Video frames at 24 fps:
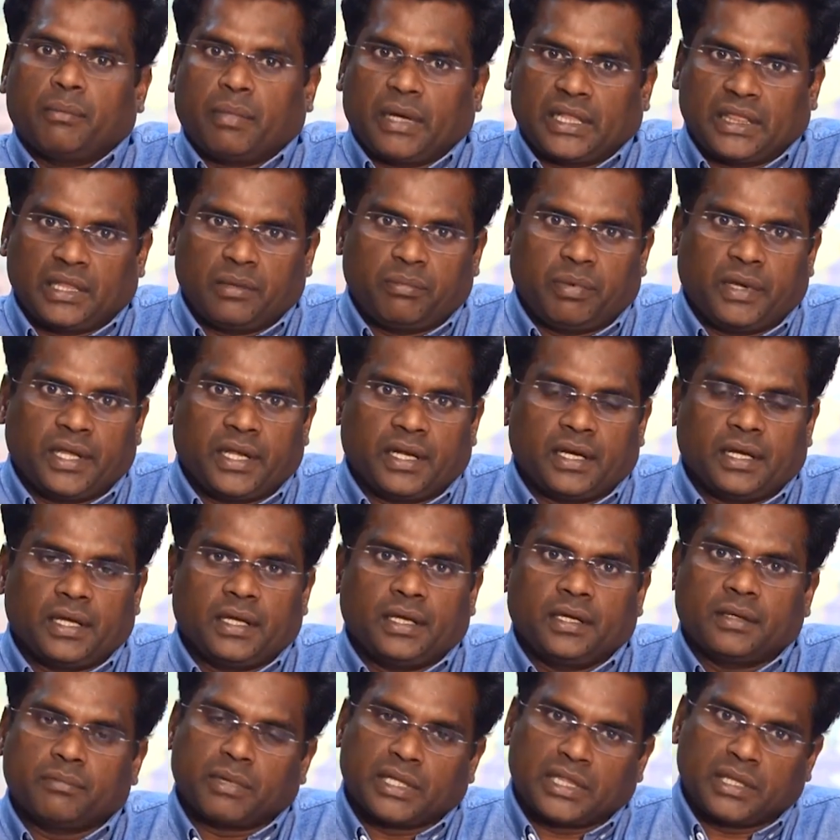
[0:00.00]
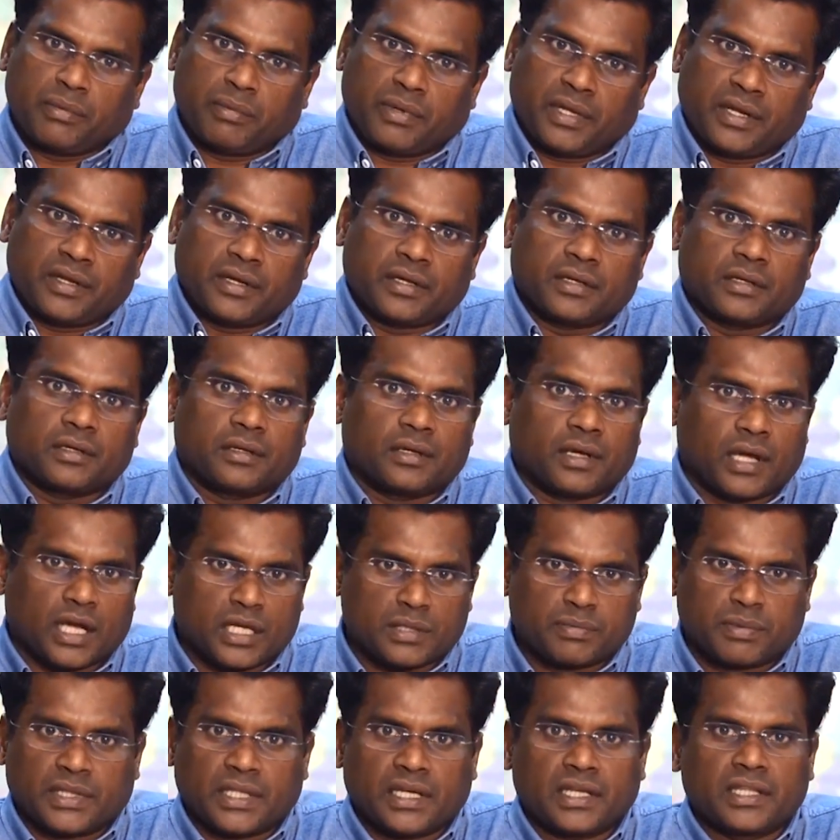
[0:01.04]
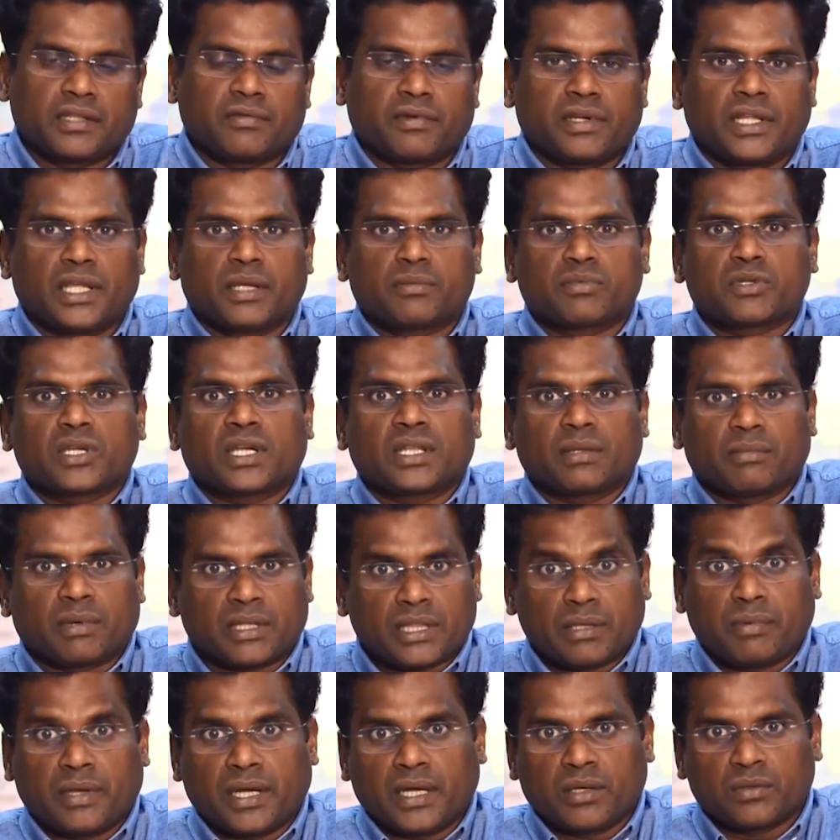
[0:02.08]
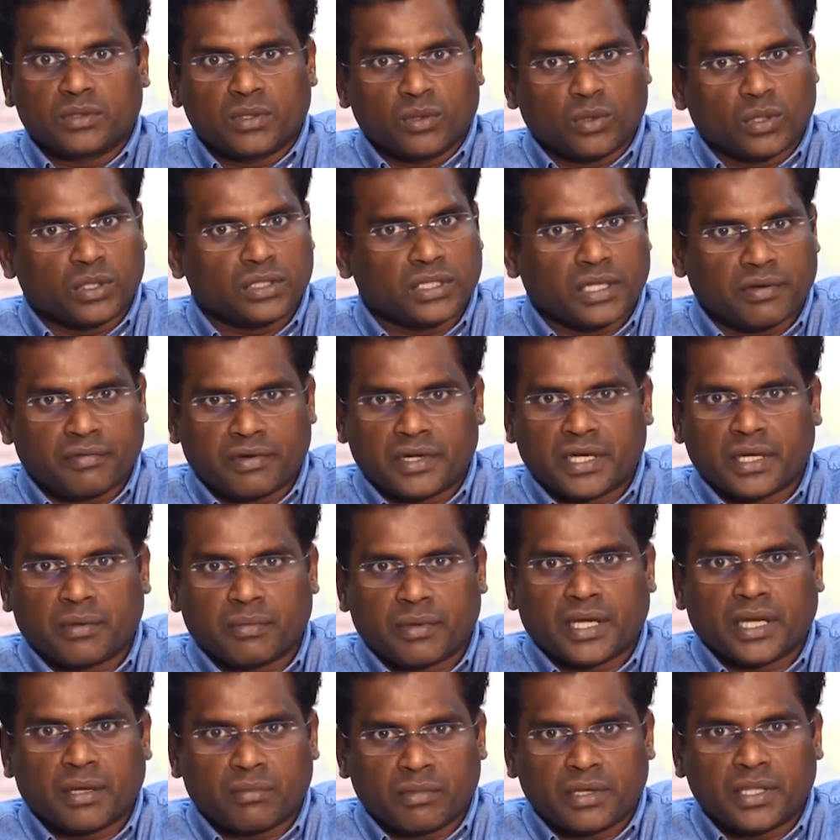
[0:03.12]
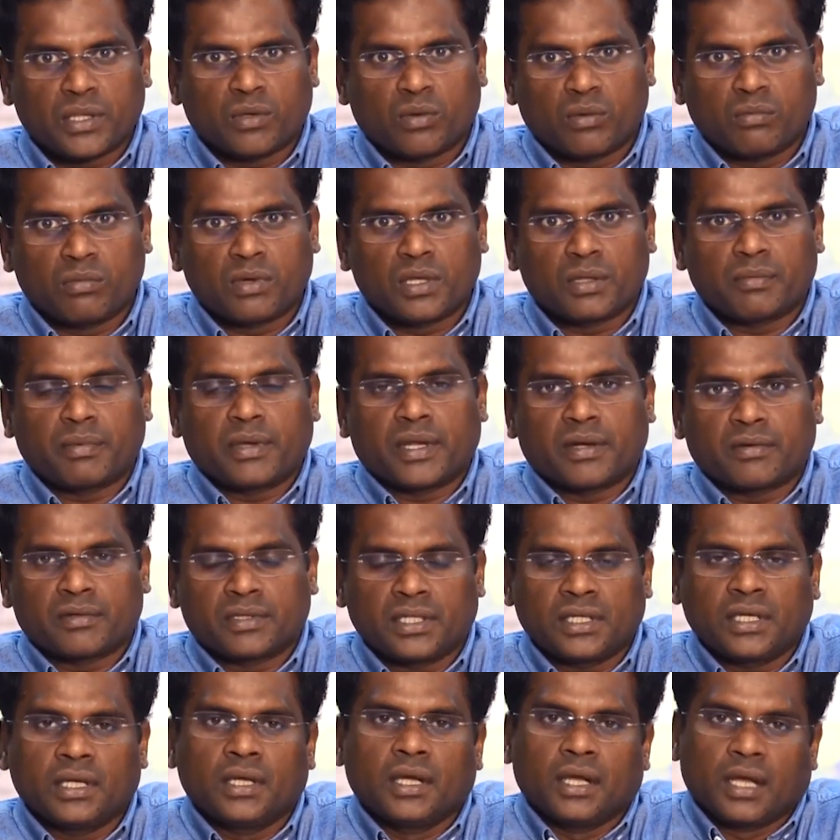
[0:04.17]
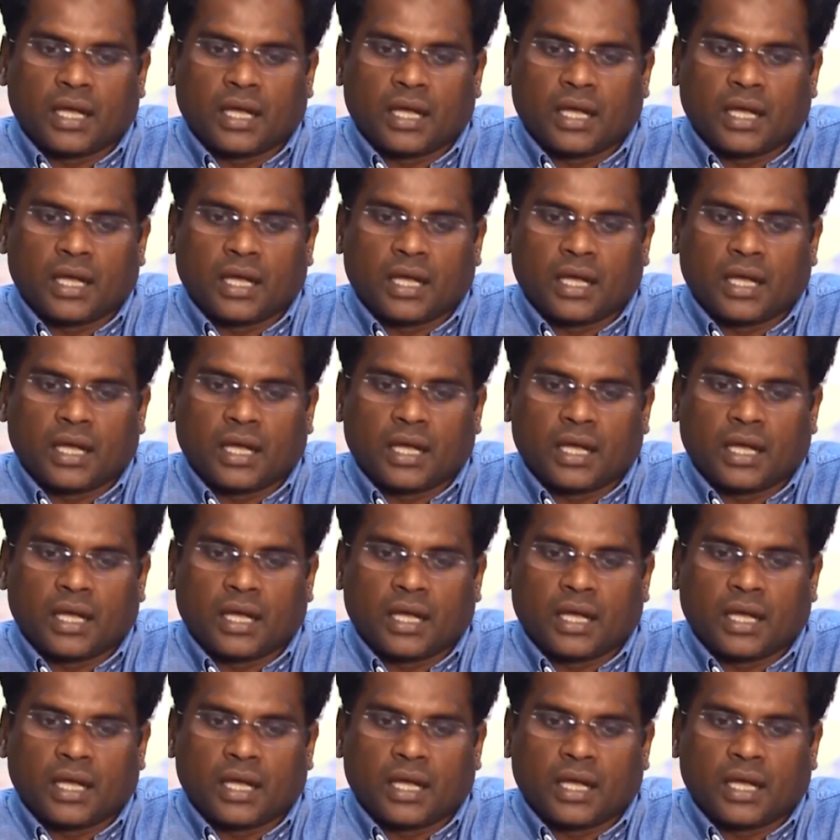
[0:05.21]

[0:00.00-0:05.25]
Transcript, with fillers: பத்து பேரில் பத்து பேரை ஆஸ்பத்திரியிலேருந்து வெளியே அமிச்சோம் அந்த பத்து பேரில் வந்து ஒருத்தர் வீட்டுக்கு போயிட்டார் மீதி ஒம்பது பேரை வந்து